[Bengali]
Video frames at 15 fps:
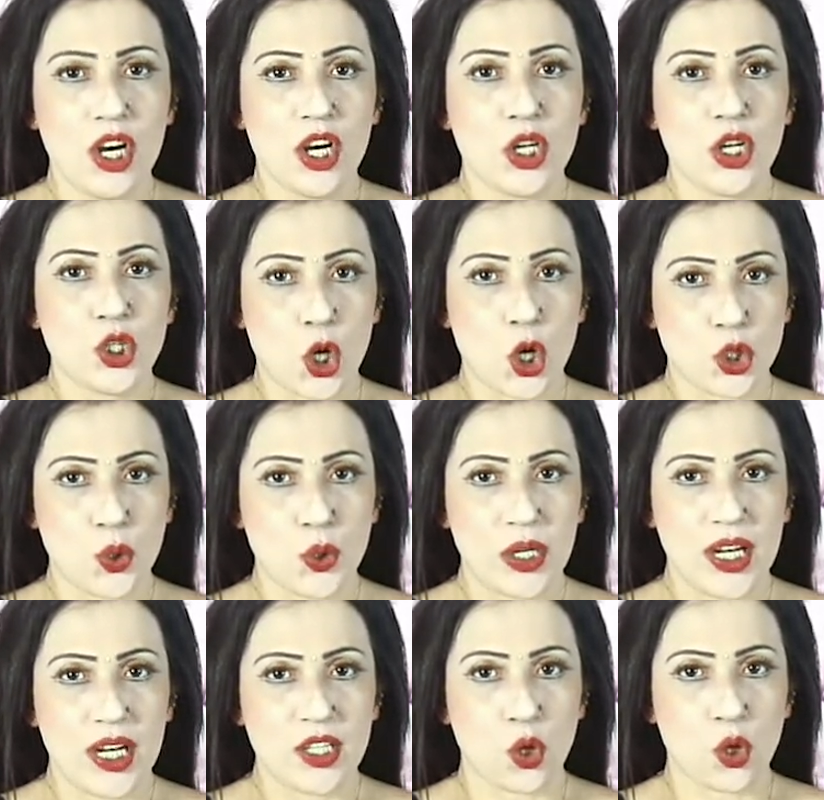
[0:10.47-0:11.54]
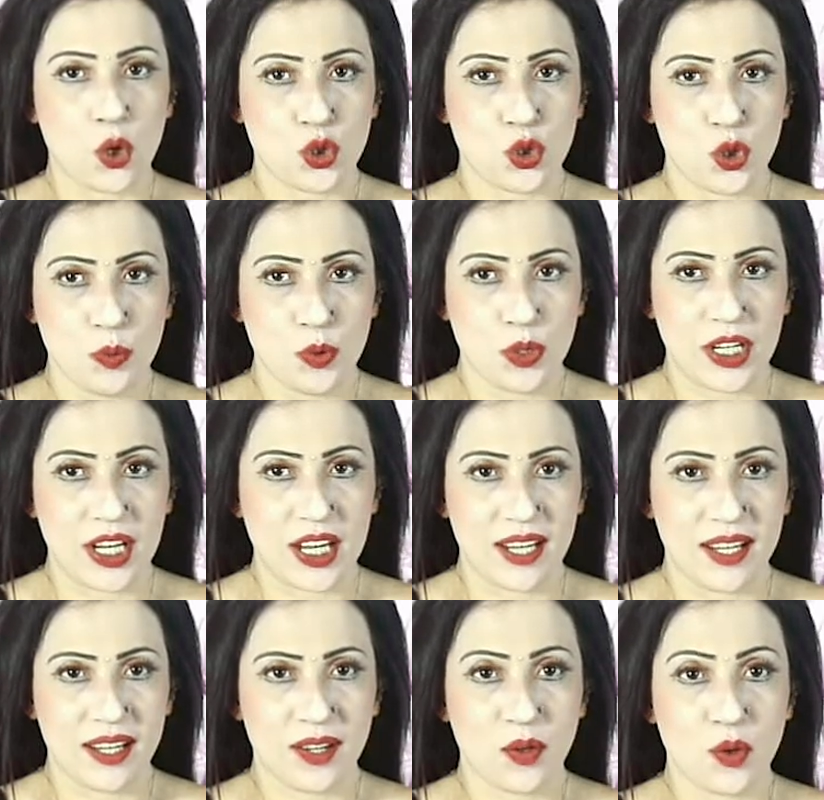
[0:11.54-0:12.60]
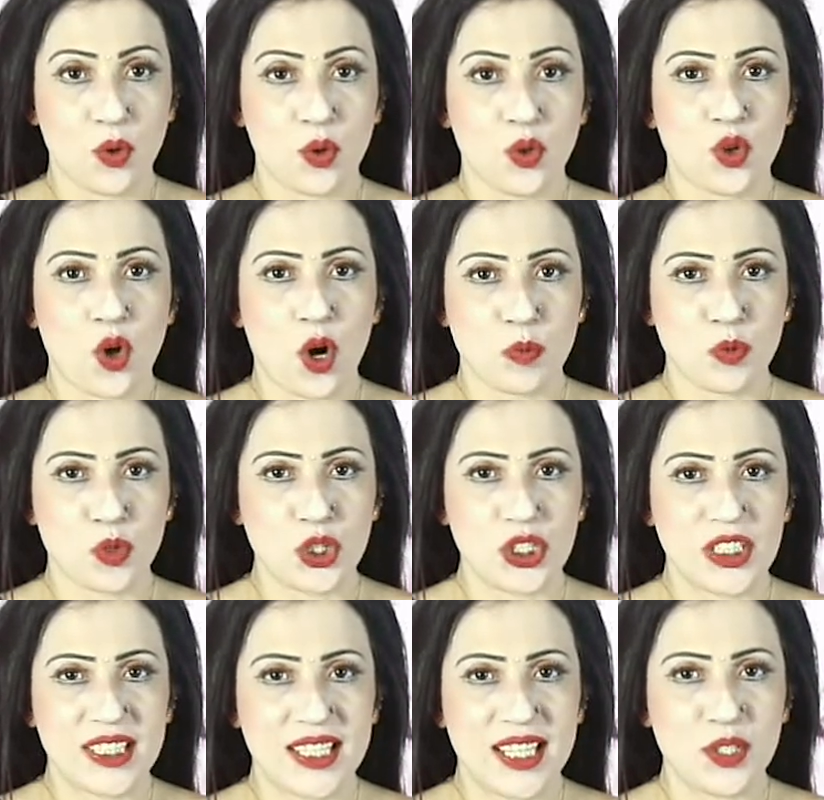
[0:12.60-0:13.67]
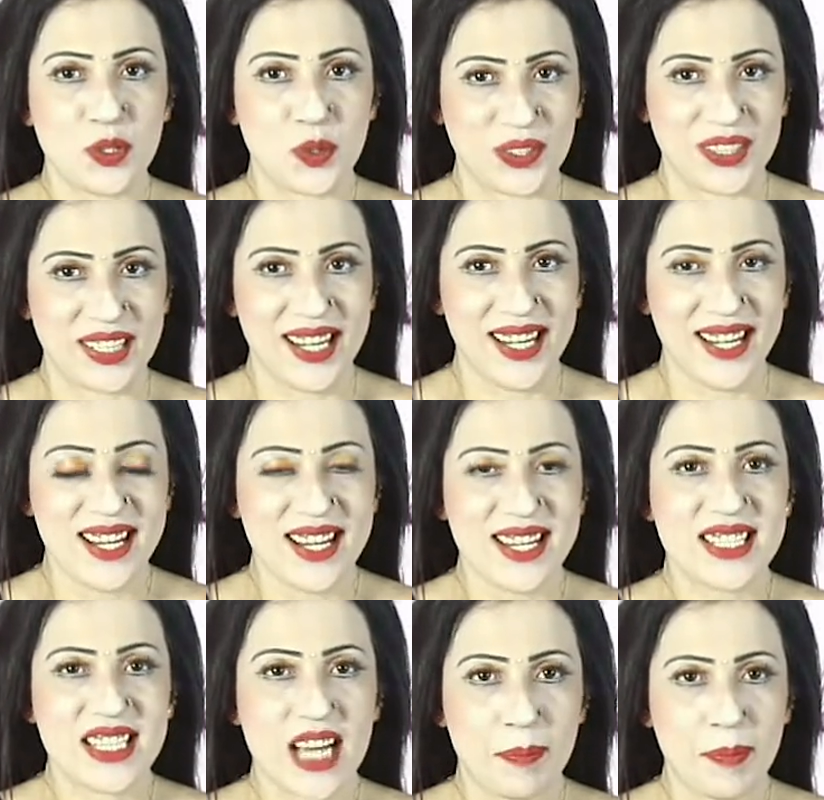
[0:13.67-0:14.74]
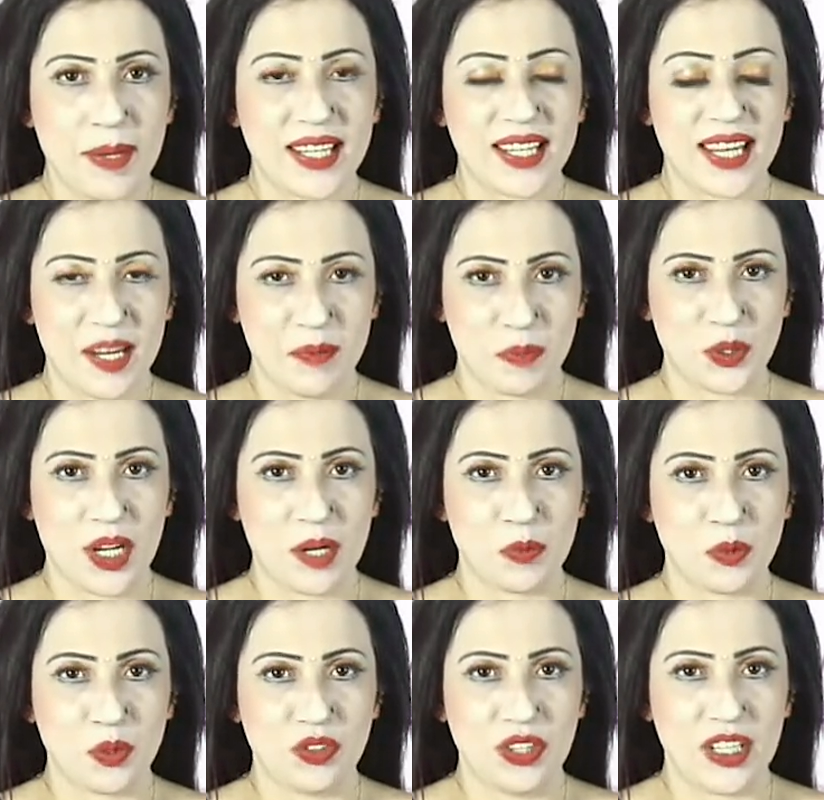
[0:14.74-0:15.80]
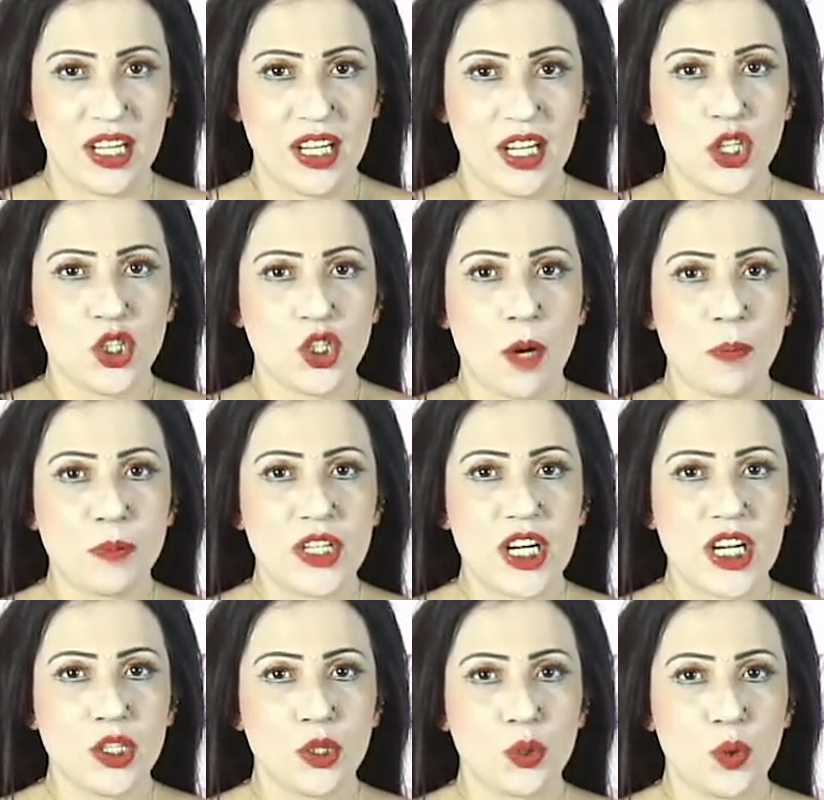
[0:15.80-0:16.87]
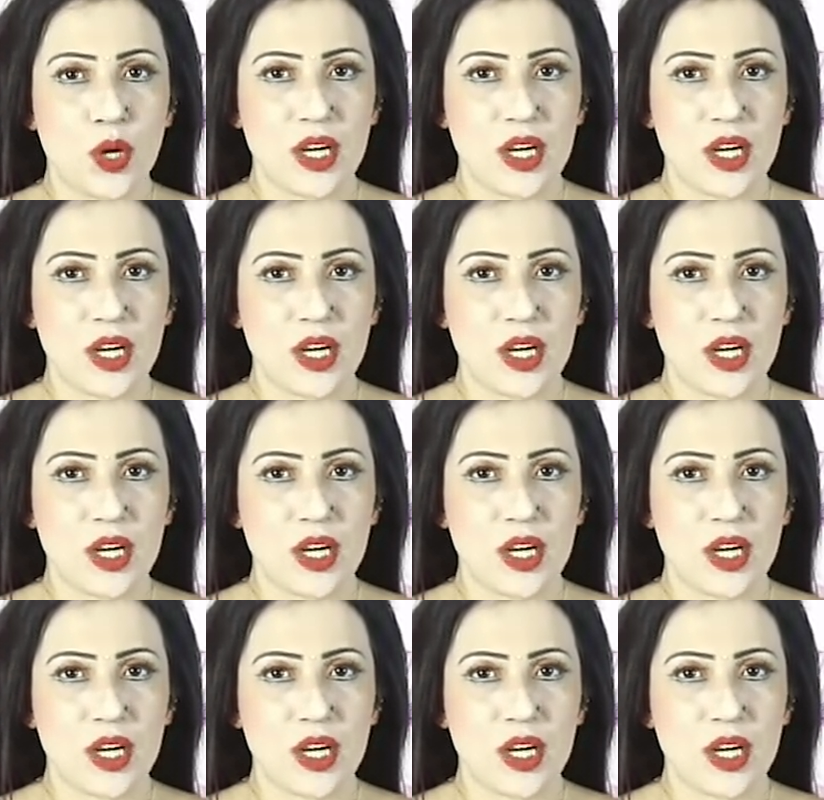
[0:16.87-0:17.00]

সশরীরে জনসমুখে কোন কর্মসূচিতে যোগ দিলেন সাবেক এ প্রধানমন্ত্রী সবশেষ দু